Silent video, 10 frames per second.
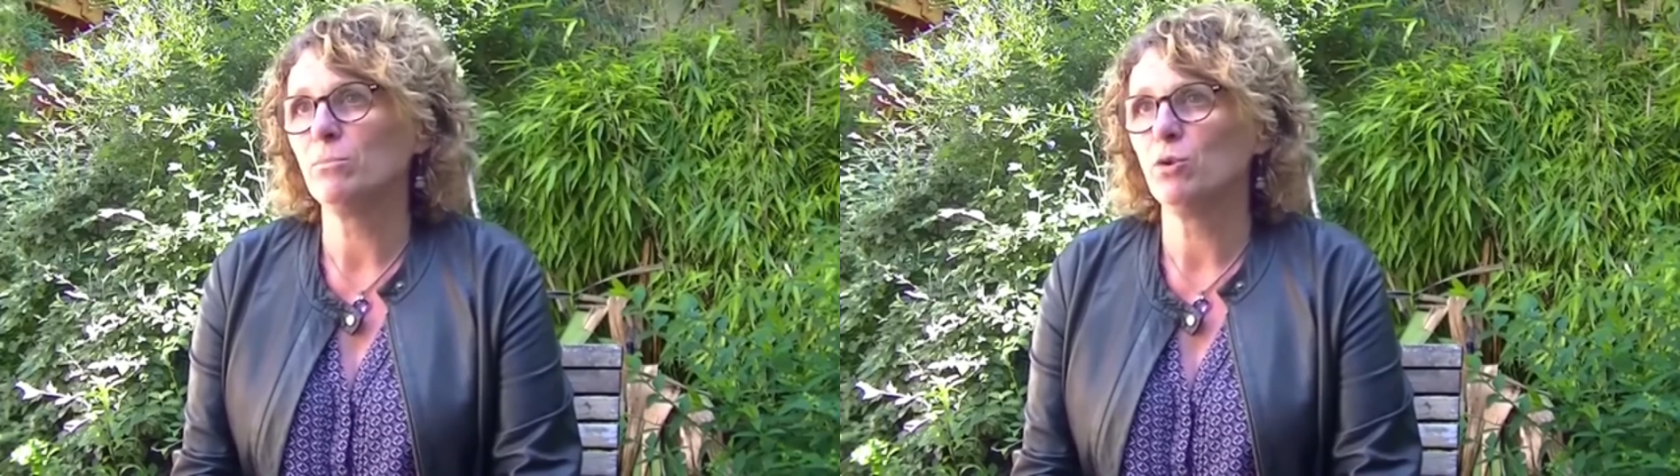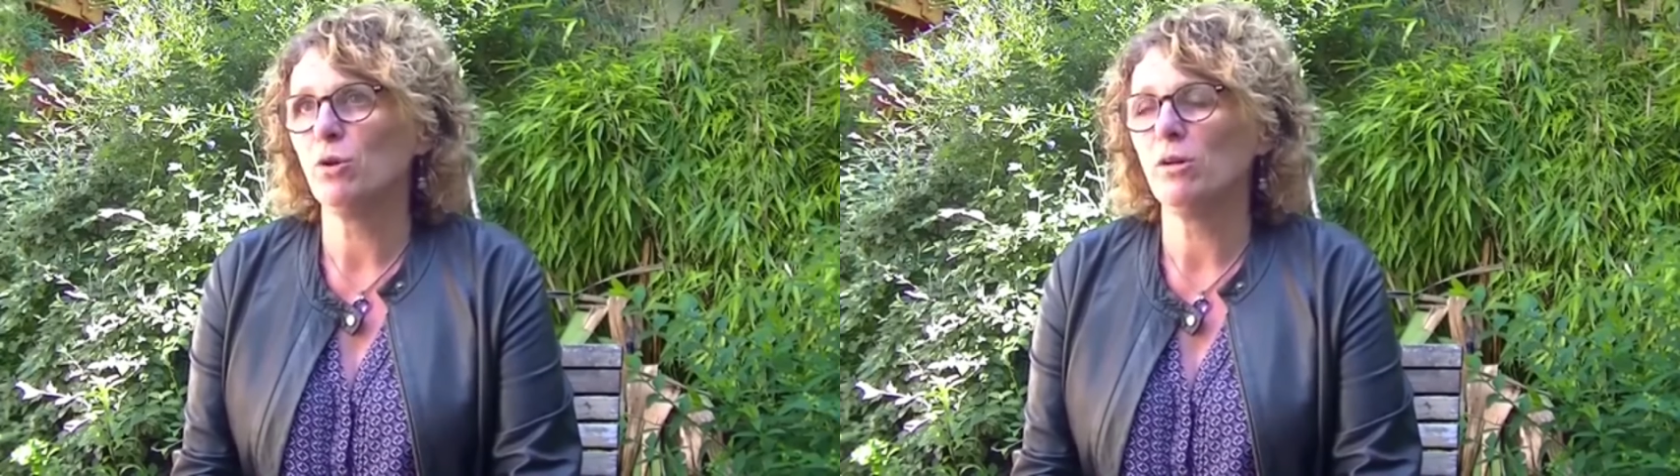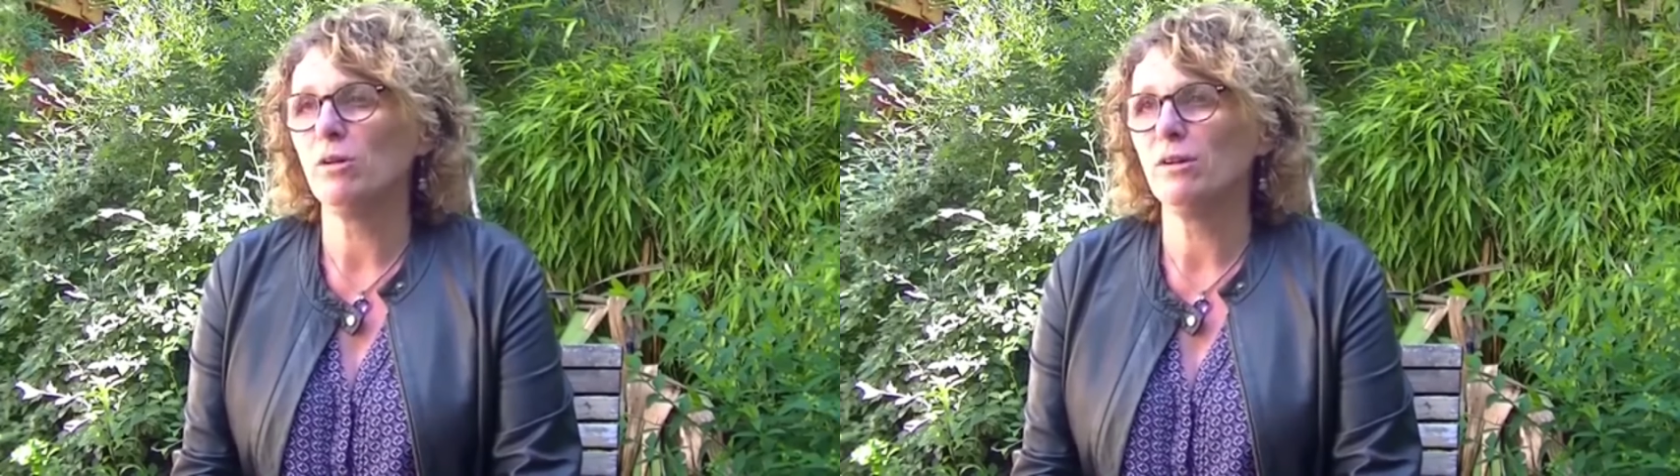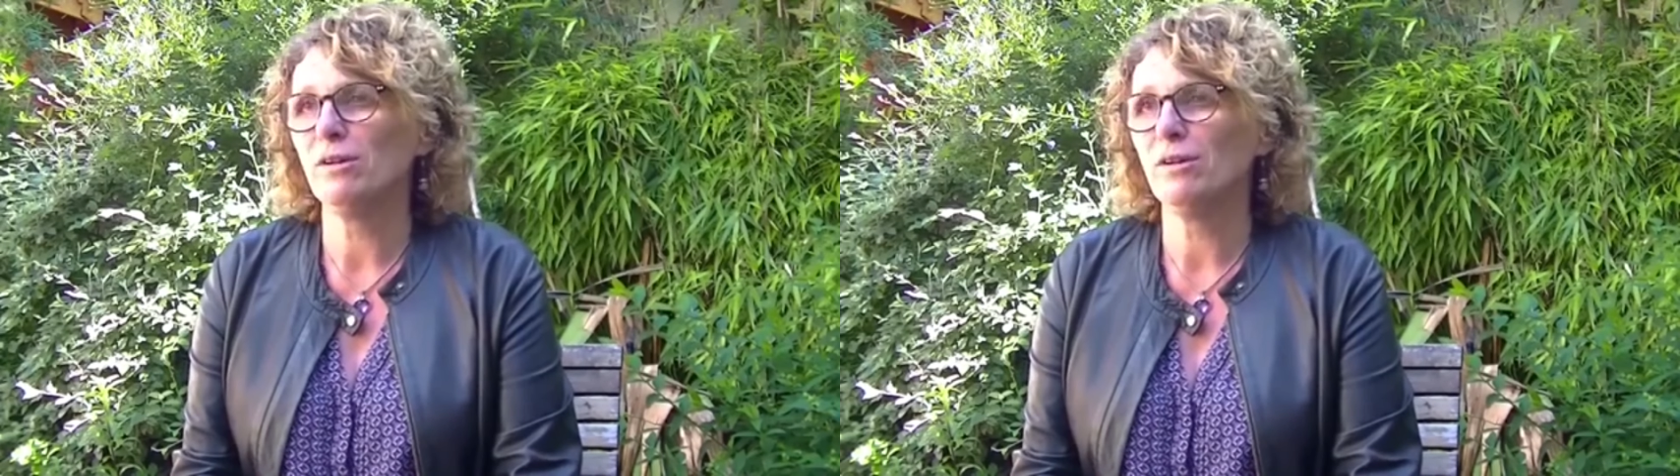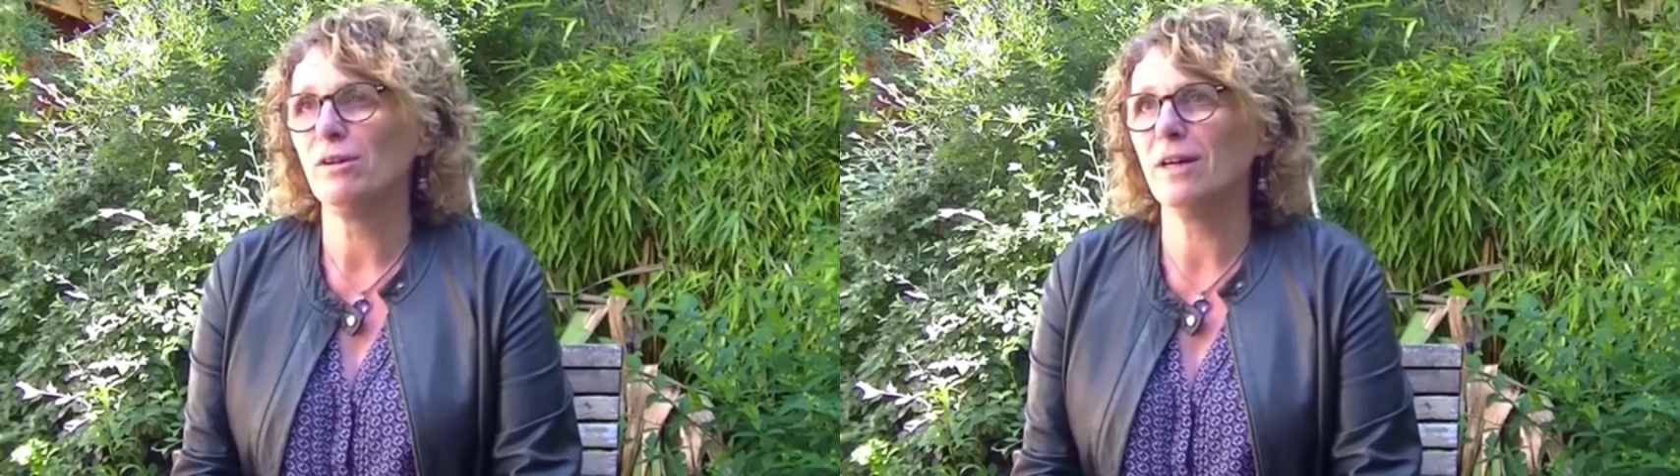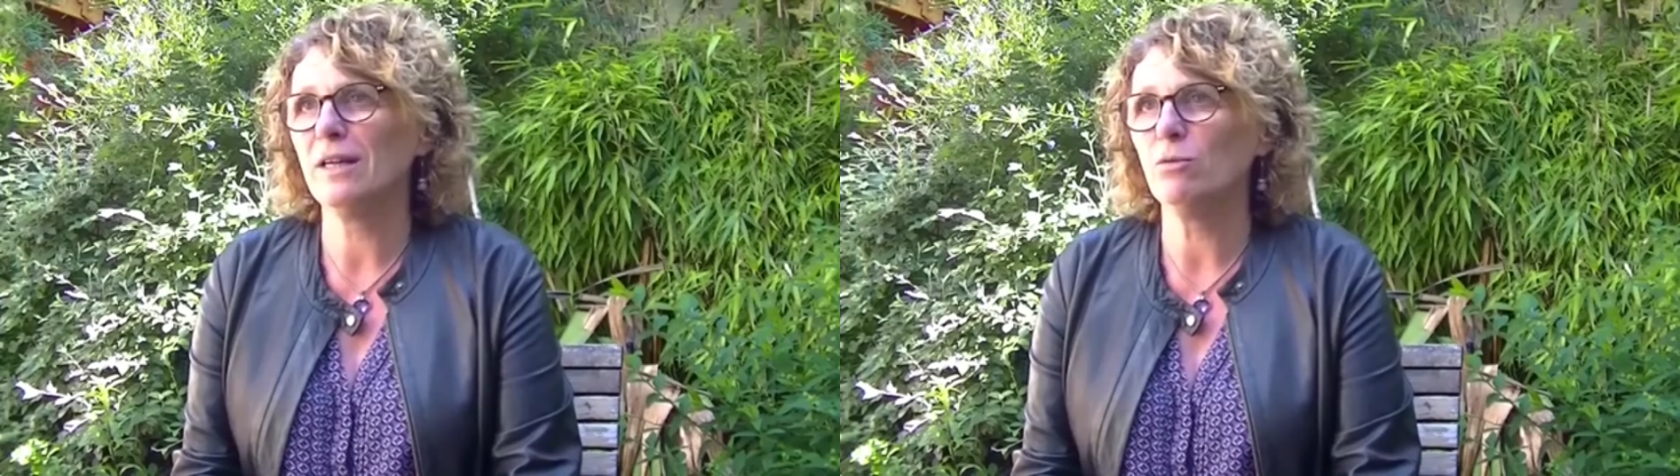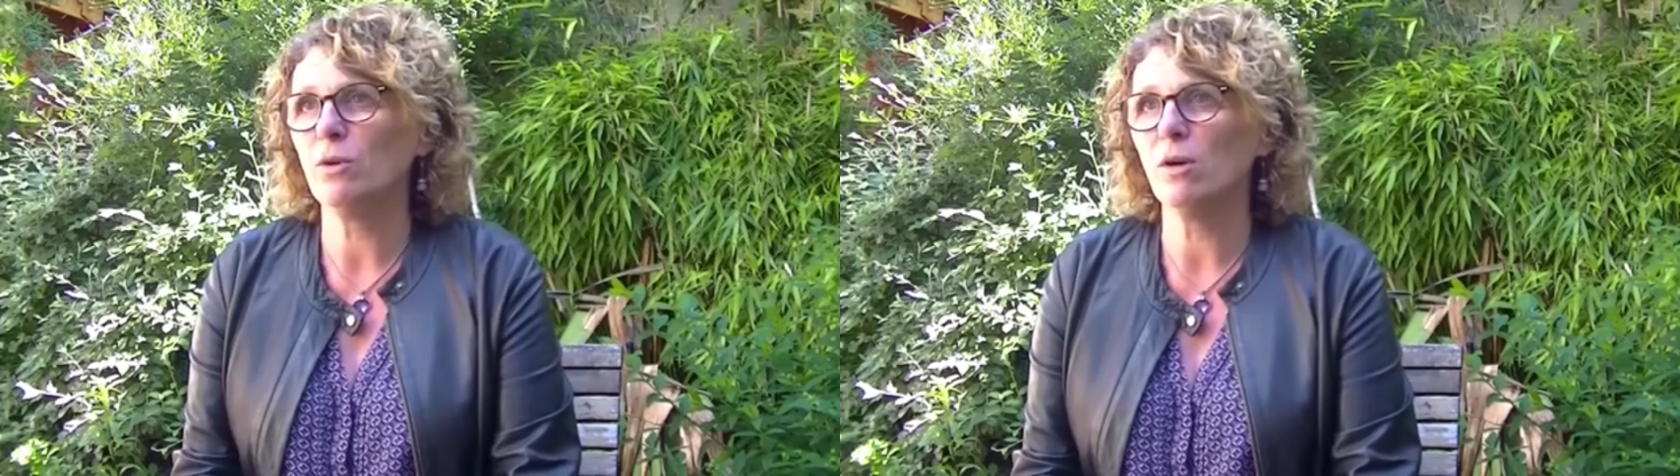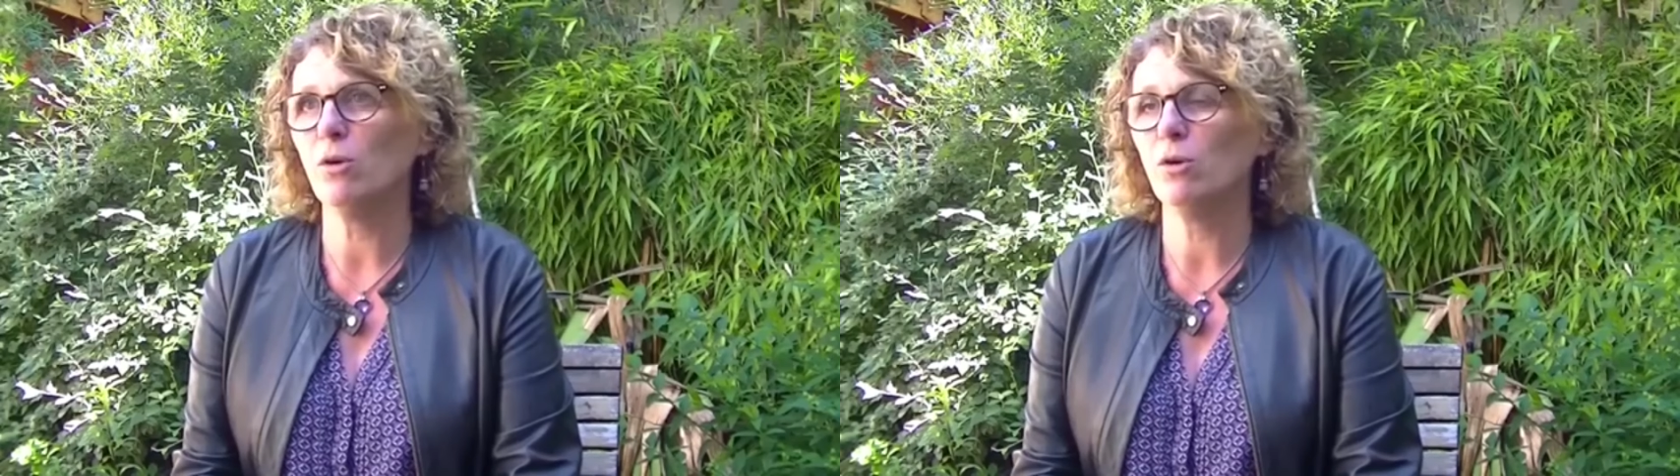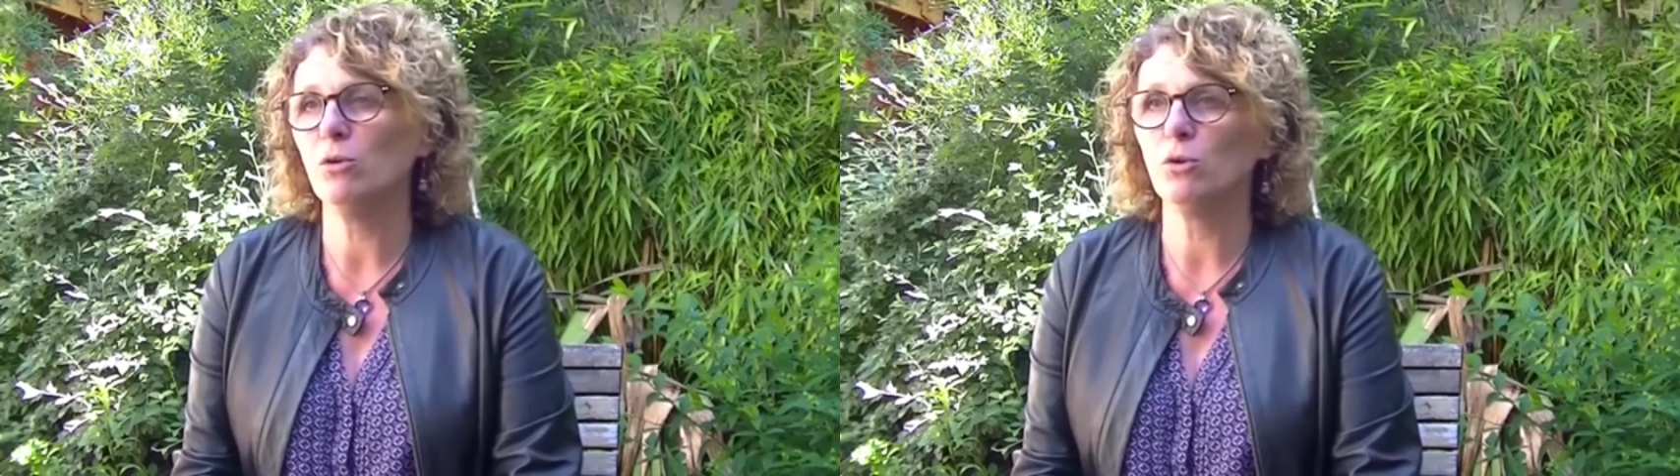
pour aller voir